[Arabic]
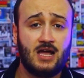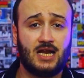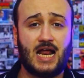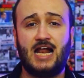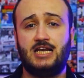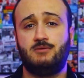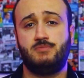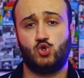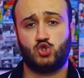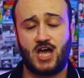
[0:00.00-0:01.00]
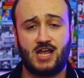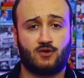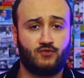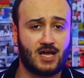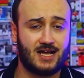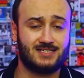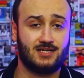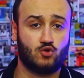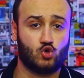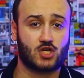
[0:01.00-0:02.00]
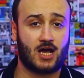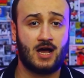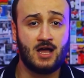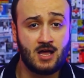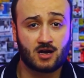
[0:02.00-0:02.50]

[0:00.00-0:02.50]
الاهلي بيشارك في هذه النسخه